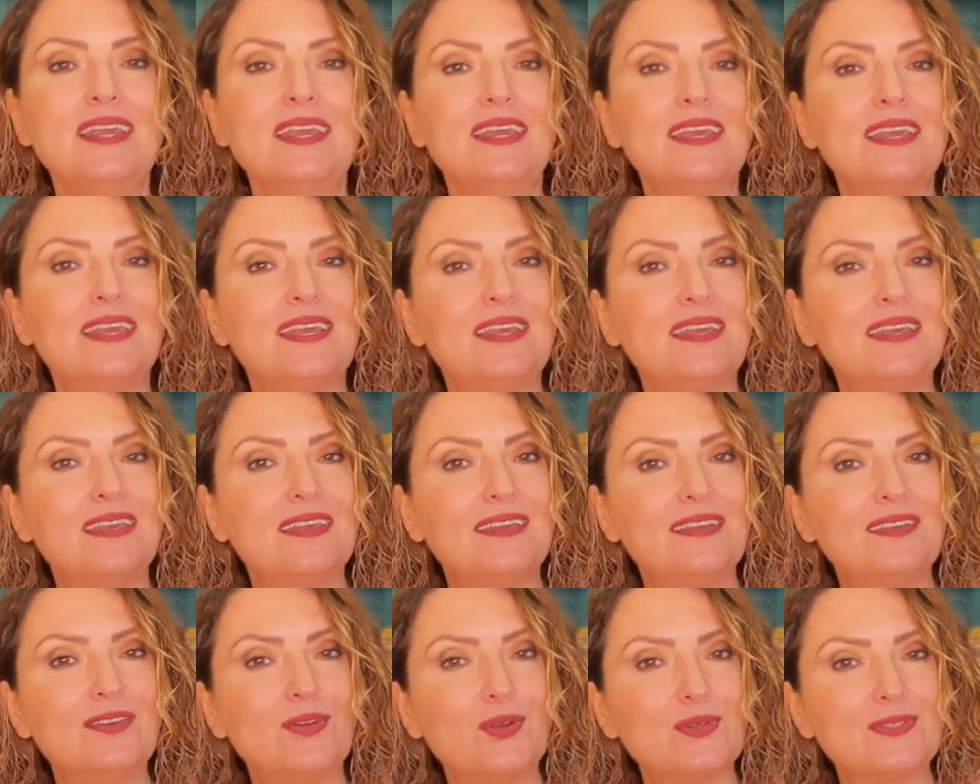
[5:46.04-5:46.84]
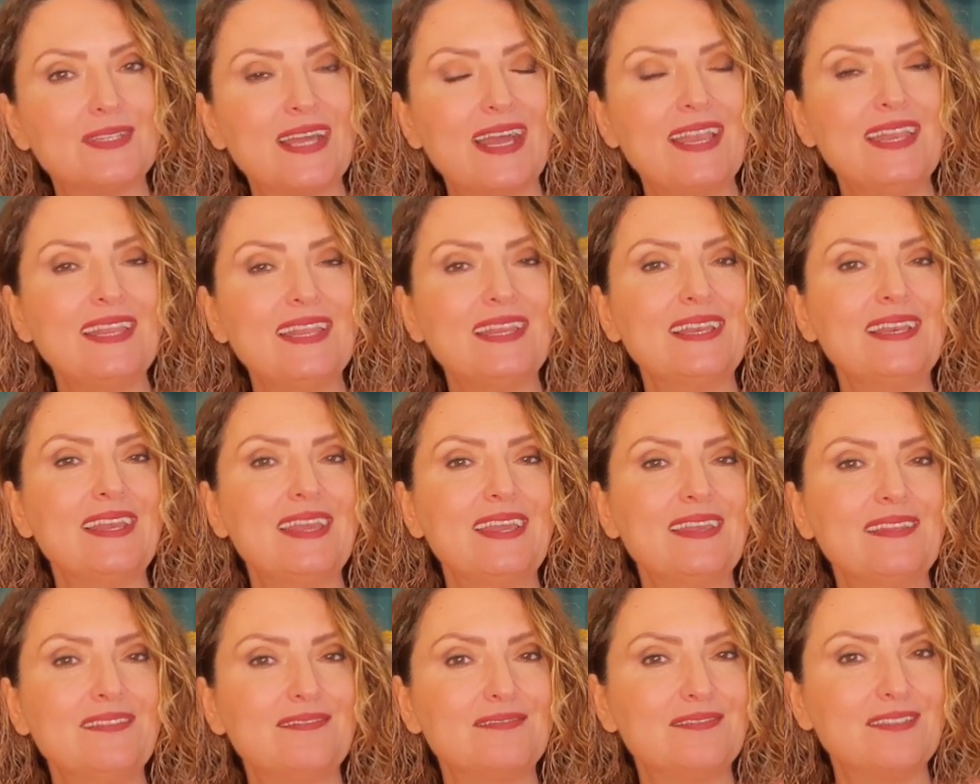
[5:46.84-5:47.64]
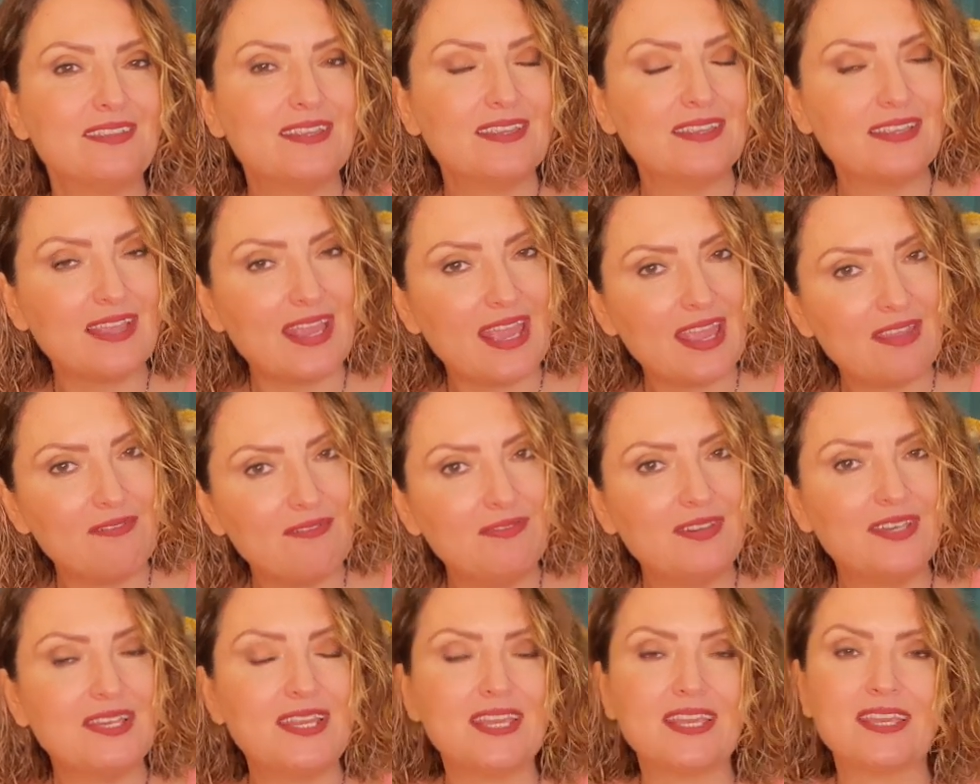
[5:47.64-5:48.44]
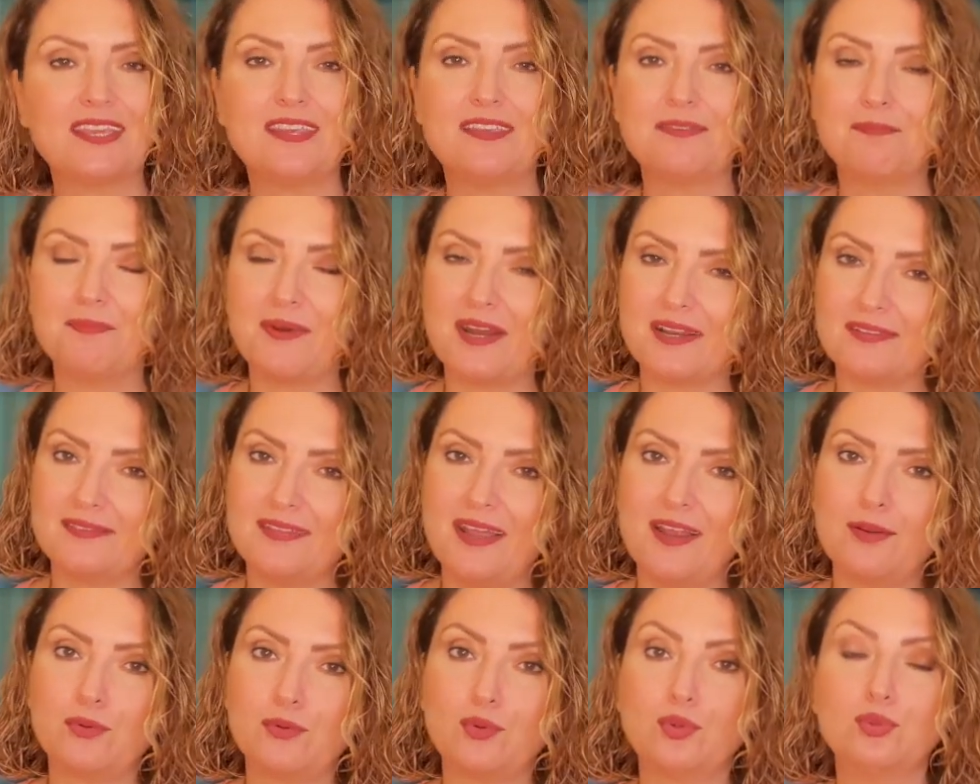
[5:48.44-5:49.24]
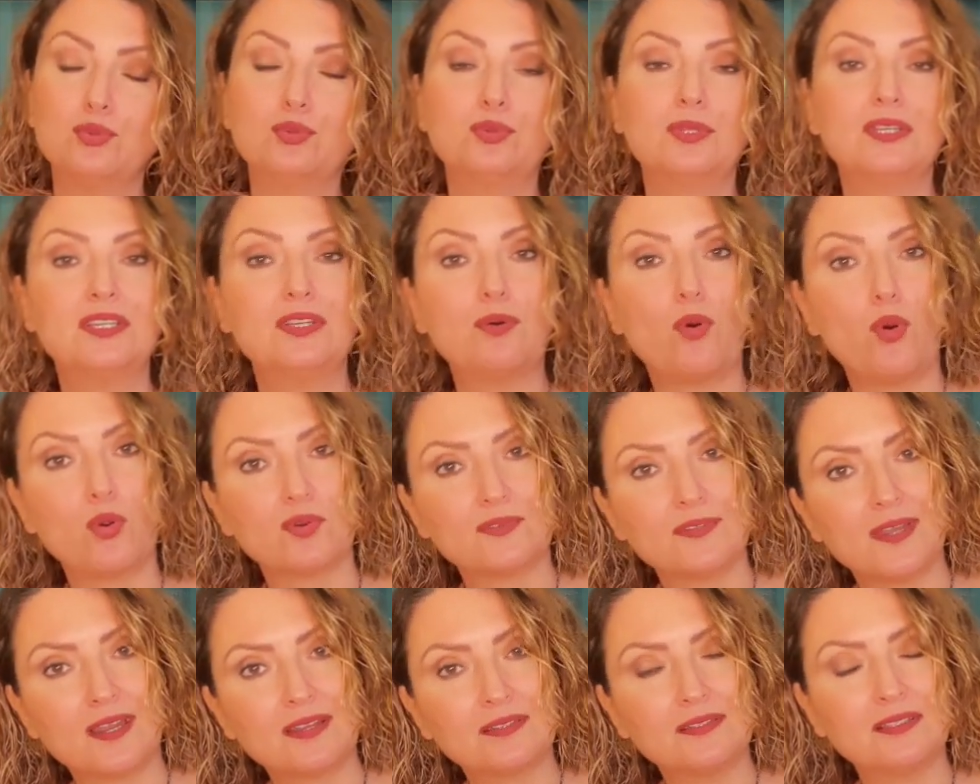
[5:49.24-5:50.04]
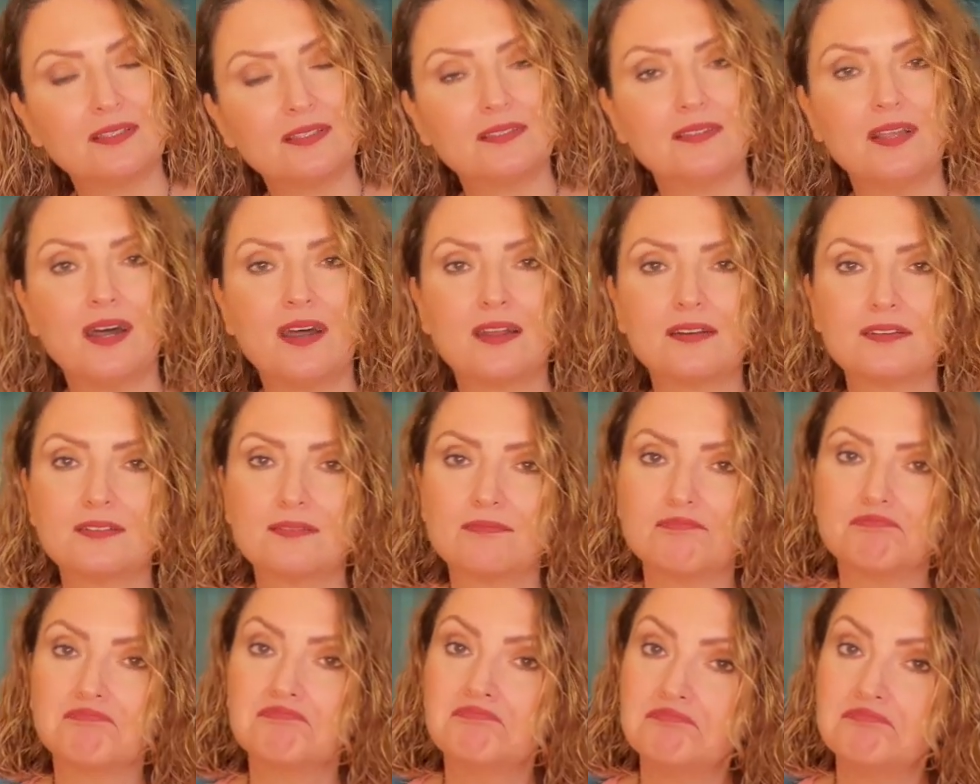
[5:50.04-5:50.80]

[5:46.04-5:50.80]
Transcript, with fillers: Ee, özellikle evlilik, partner konuları, ortaklıklar,